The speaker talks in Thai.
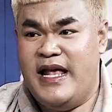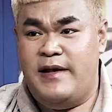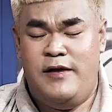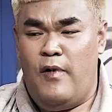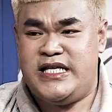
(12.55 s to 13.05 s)
ไม่
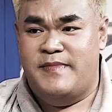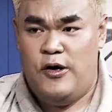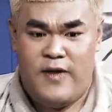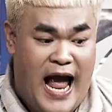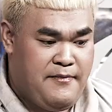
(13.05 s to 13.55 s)
คิดว่าจะมี
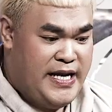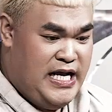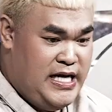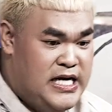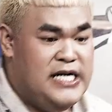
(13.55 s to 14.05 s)
โอกาสมา
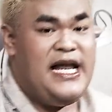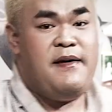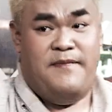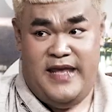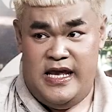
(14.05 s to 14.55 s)
เดินเหินได้
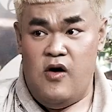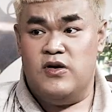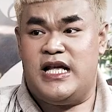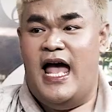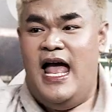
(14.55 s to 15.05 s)
แบบนี้ก็ค
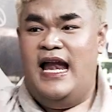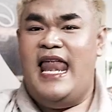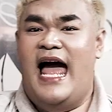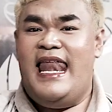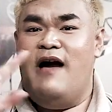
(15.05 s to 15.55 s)
งจะ
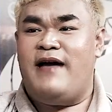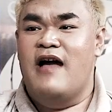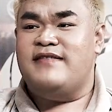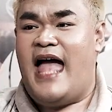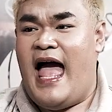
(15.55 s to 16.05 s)
ลาแล้ว
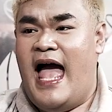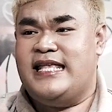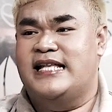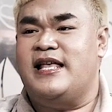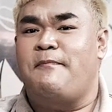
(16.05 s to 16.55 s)
แก้วตา
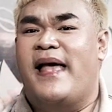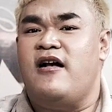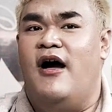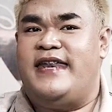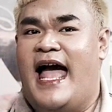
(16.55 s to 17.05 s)
ฉันจะไป
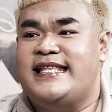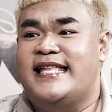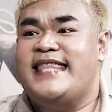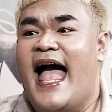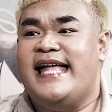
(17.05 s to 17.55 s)
ก่อนนะ
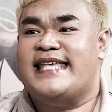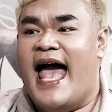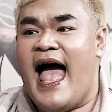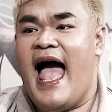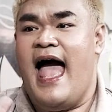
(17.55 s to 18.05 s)
ฉันไป
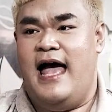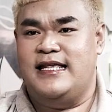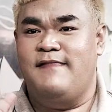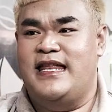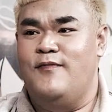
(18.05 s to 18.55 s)
จ้า
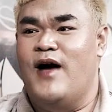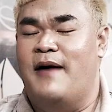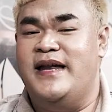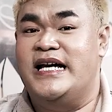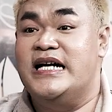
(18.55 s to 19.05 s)
สวัสดีวง
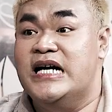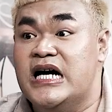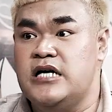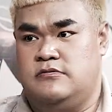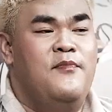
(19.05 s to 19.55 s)
การบันเทิ
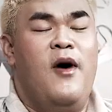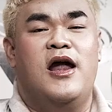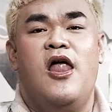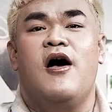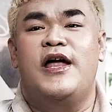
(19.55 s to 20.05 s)
งหมอ
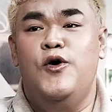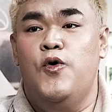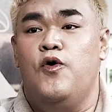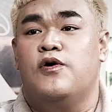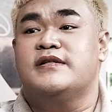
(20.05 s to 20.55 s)
นรองกระ
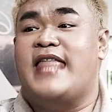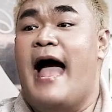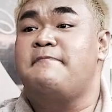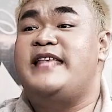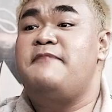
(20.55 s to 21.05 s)
ดูก
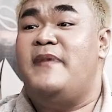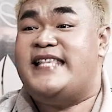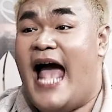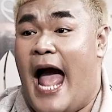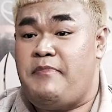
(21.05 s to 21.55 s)
ทับเส้นป
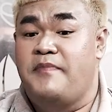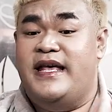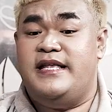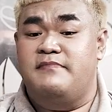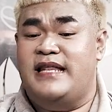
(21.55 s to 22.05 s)
ระสาทมัน
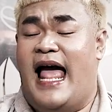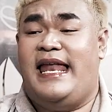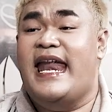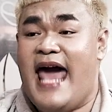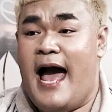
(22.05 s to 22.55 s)
มีหลา
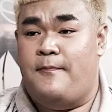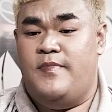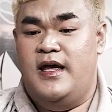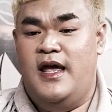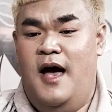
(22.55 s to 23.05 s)
ยระดับ
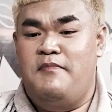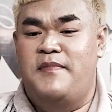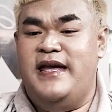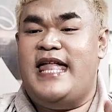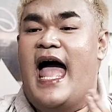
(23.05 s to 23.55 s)

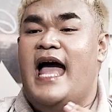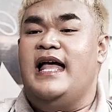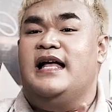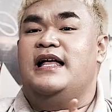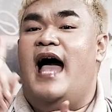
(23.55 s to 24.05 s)
มันมีทั้ง
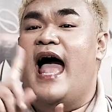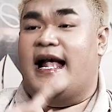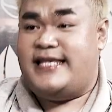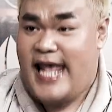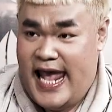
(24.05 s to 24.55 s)
อั
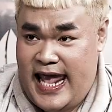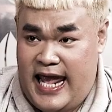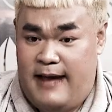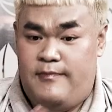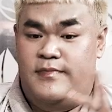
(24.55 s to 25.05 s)
กเสบ